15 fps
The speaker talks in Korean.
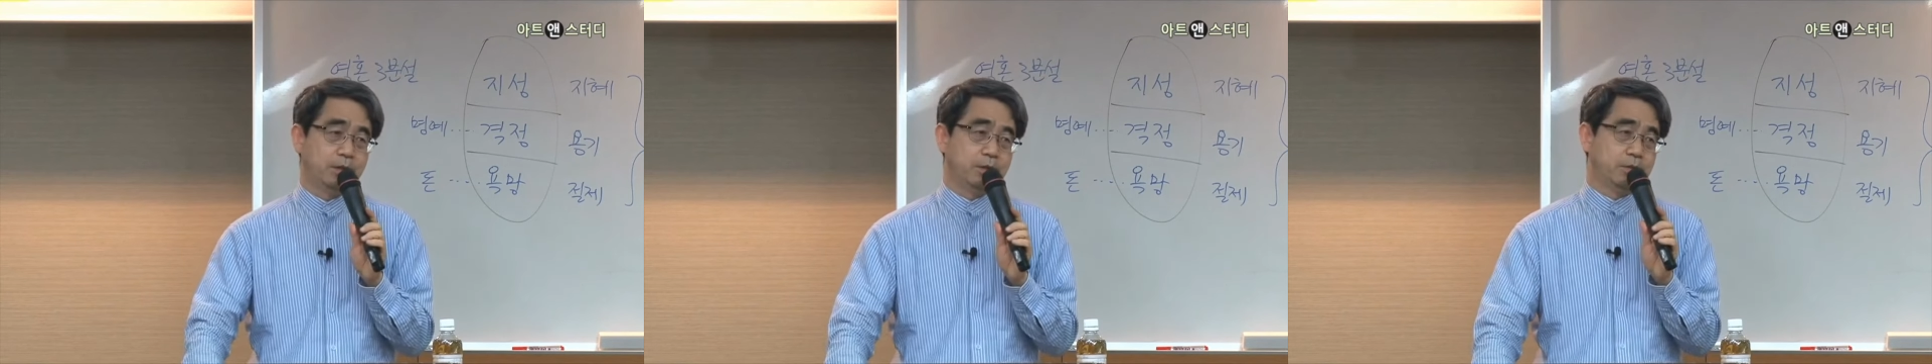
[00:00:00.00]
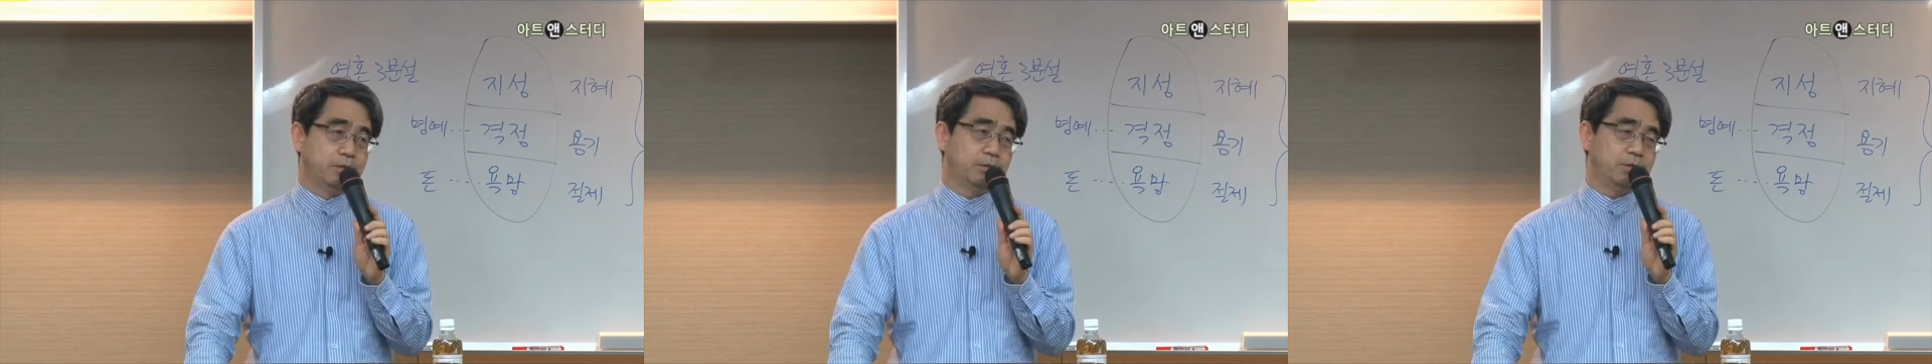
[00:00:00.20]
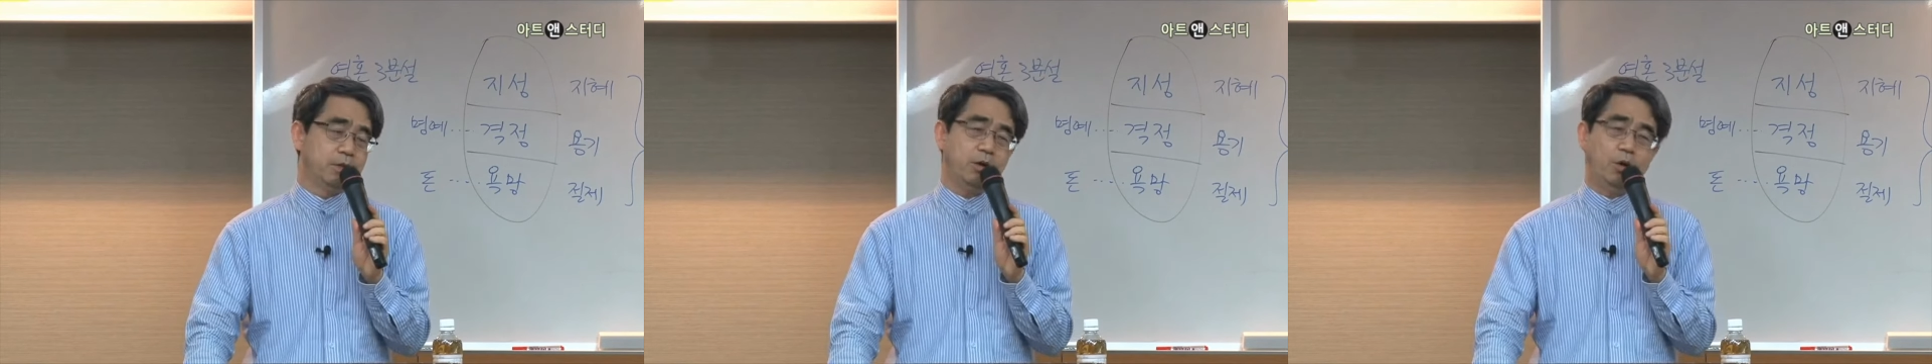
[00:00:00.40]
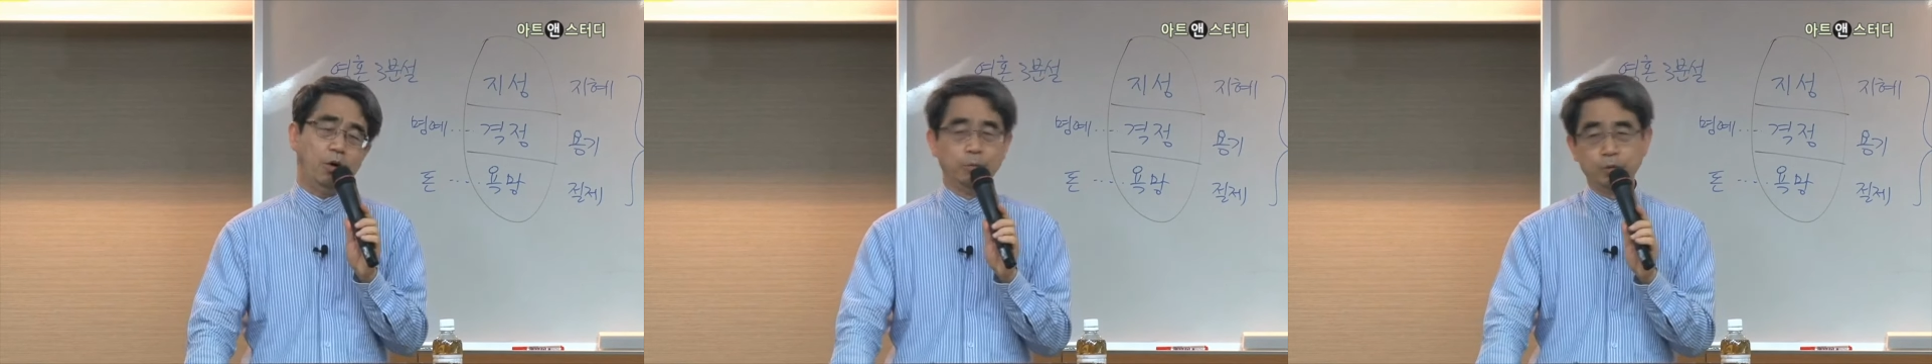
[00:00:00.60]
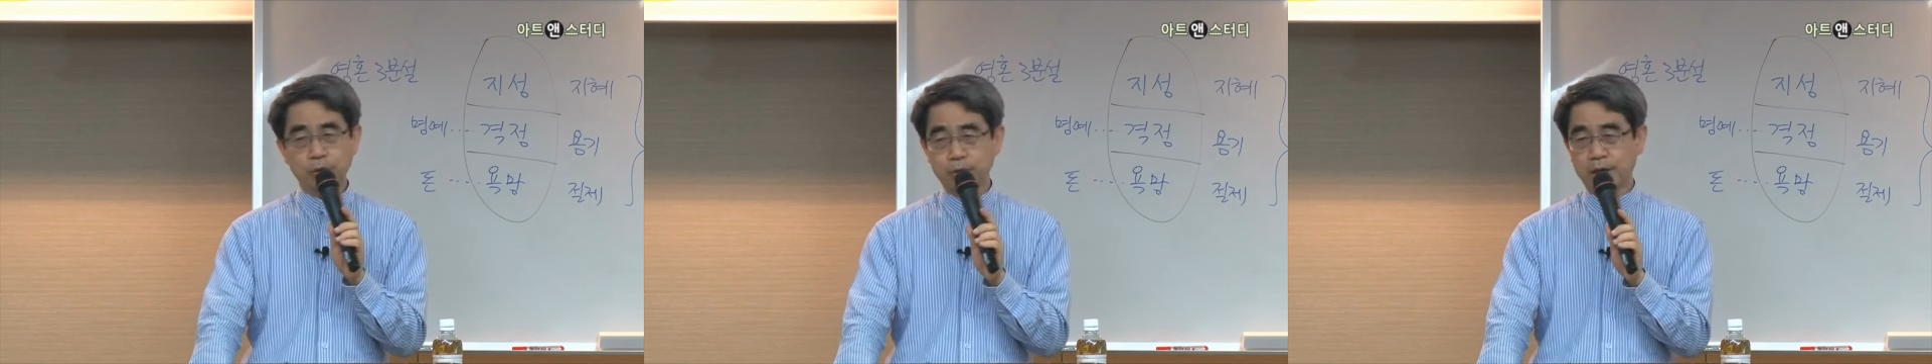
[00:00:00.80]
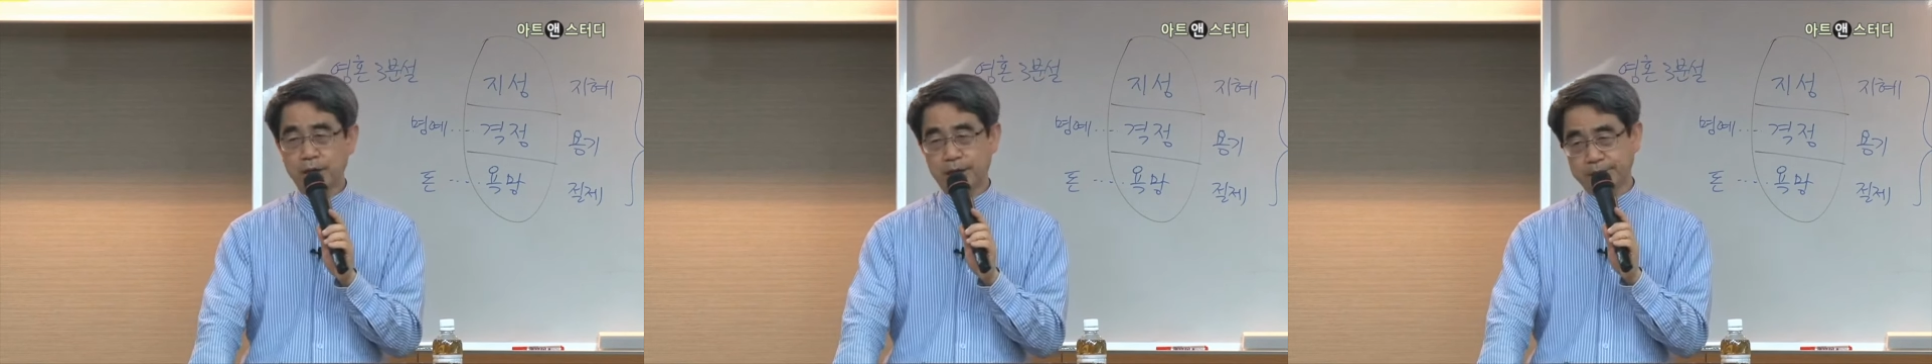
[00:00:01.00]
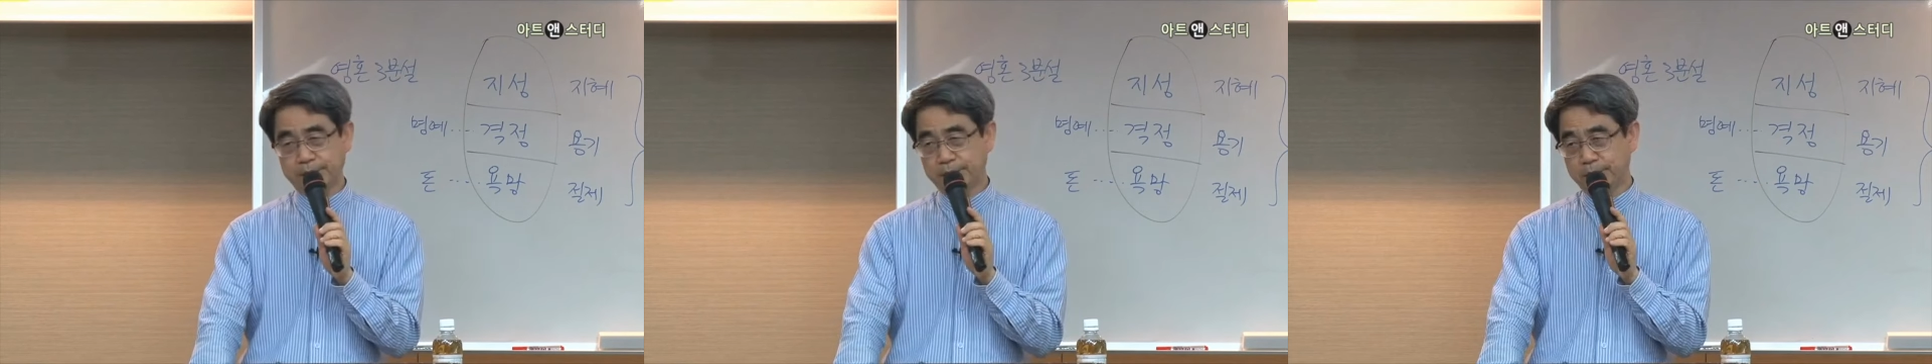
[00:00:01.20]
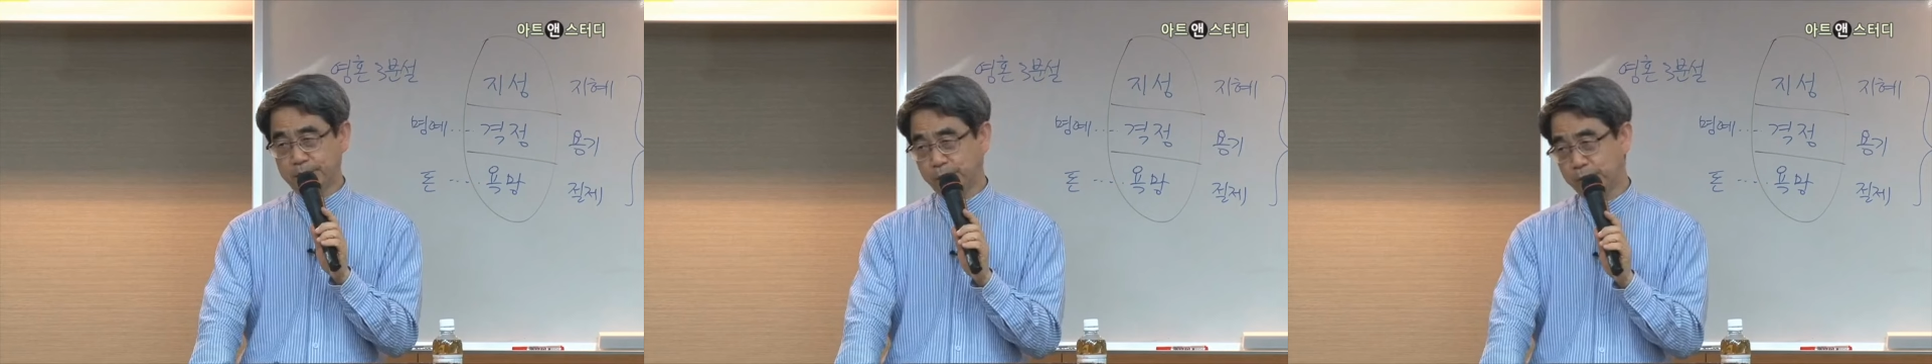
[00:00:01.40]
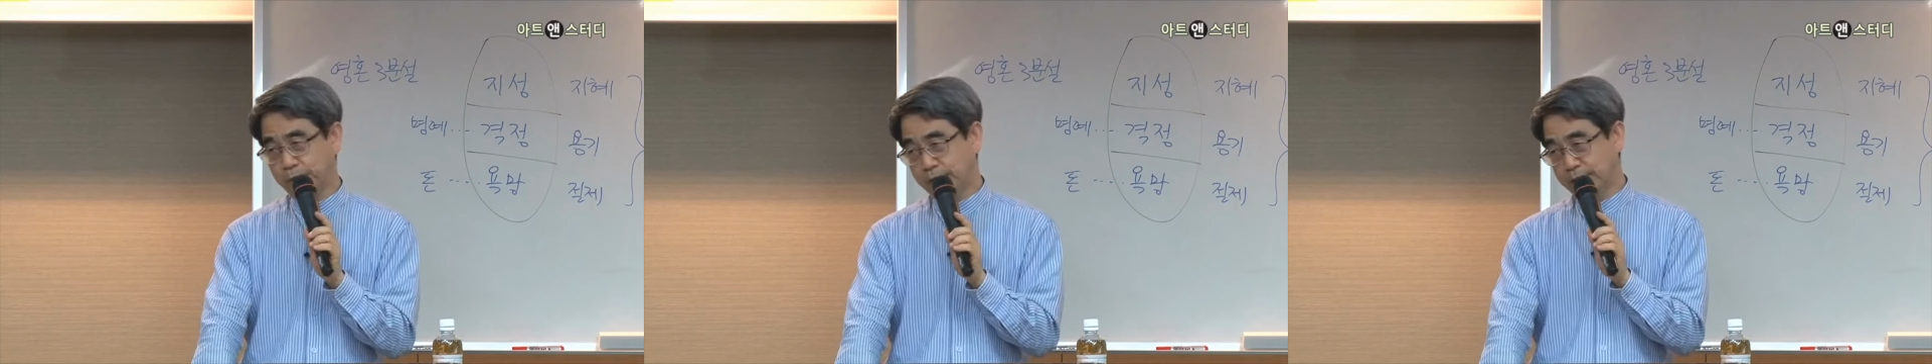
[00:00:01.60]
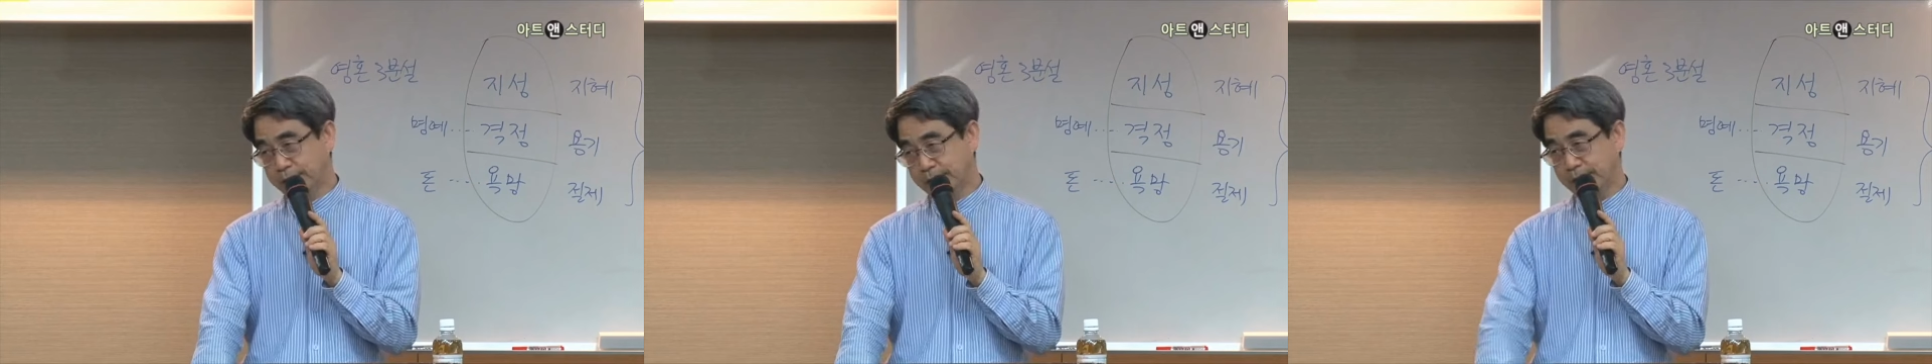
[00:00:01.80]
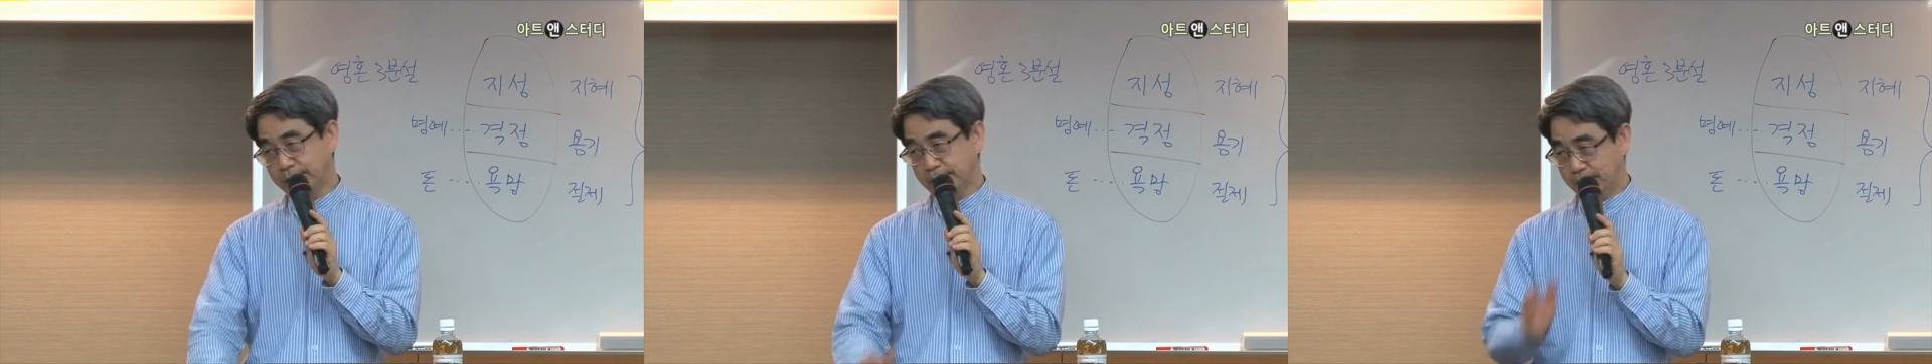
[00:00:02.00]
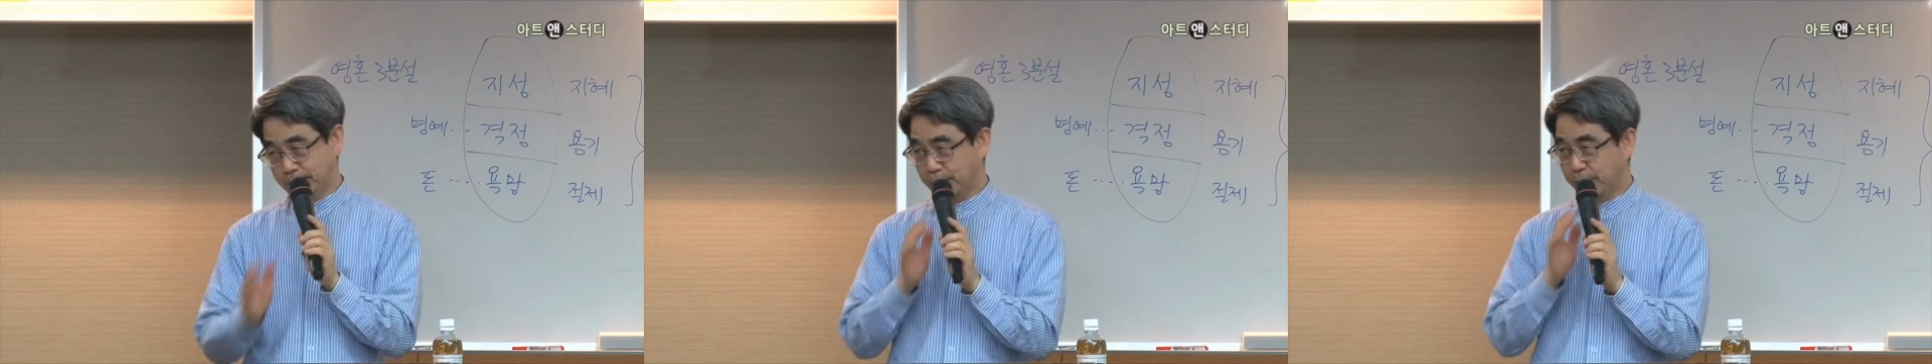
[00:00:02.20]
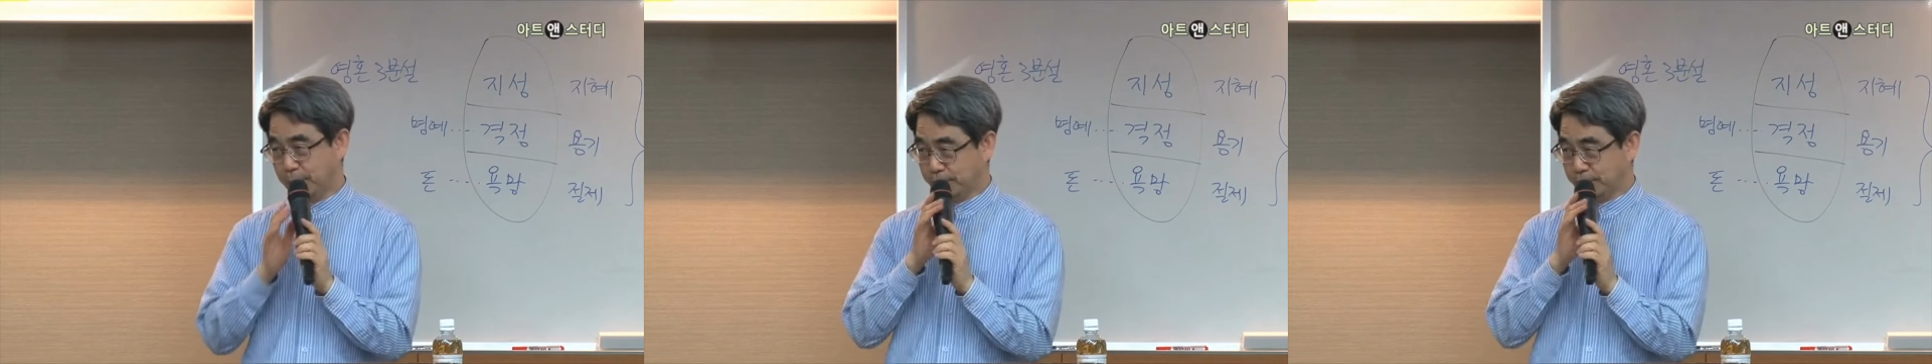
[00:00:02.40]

거기다가 엄청난 가치를 부여하지 않는 그런